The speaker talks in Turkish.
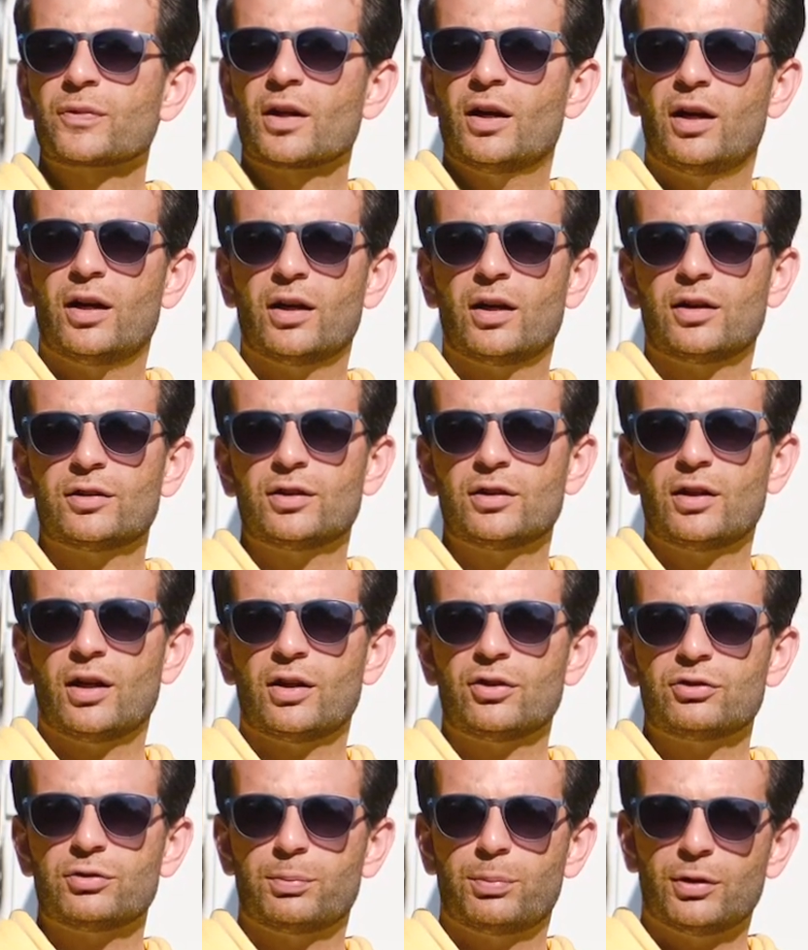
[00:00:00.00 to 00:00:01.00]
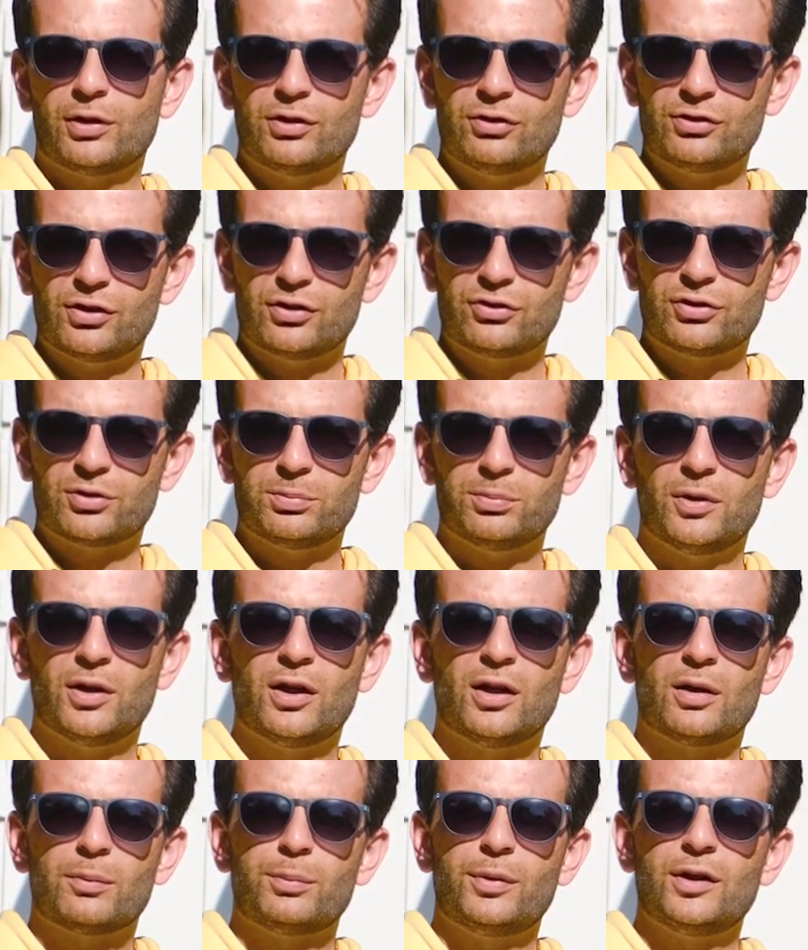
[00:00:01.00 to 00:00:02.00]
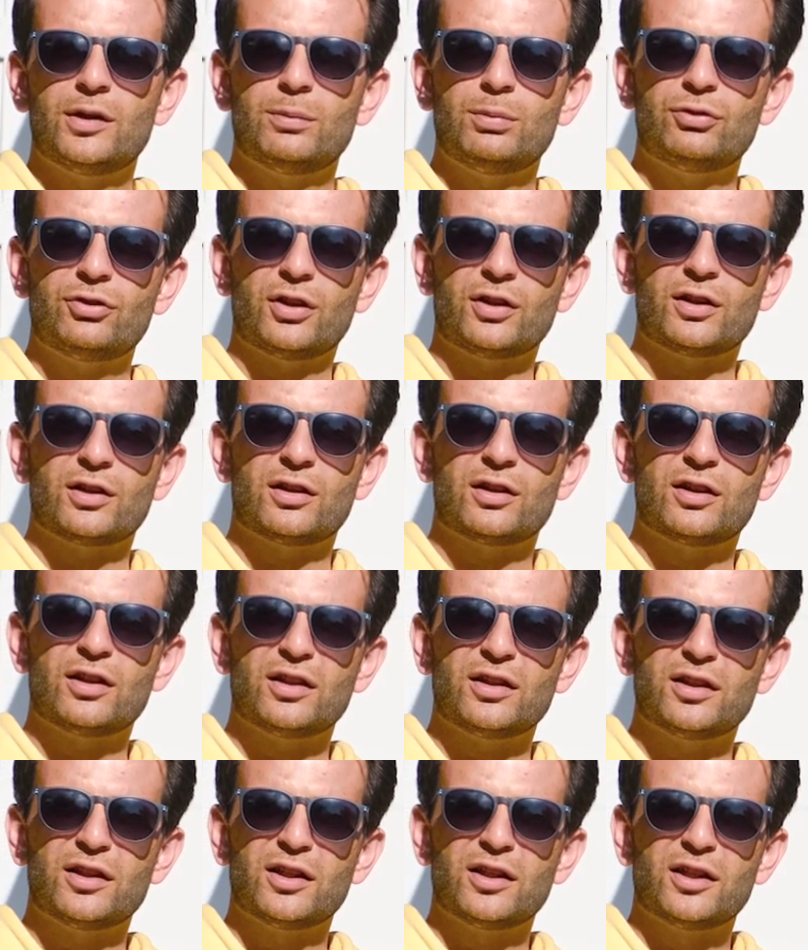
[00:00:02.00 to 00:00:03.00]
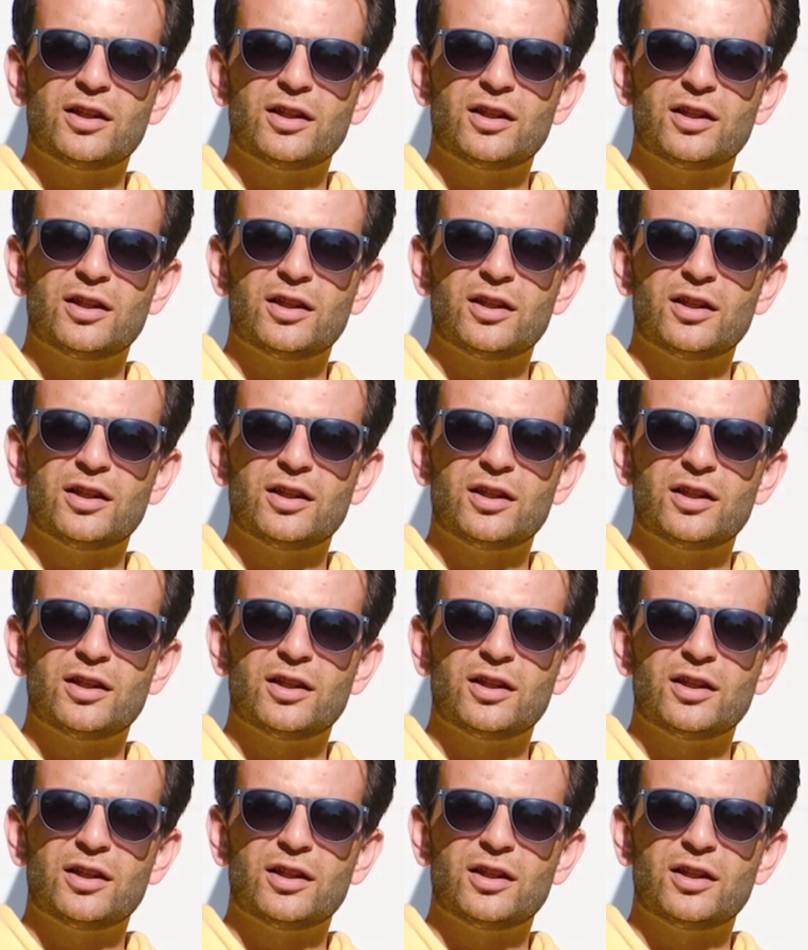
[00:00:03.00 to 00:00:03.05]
hayata karşı bakış açım beni bir şekilde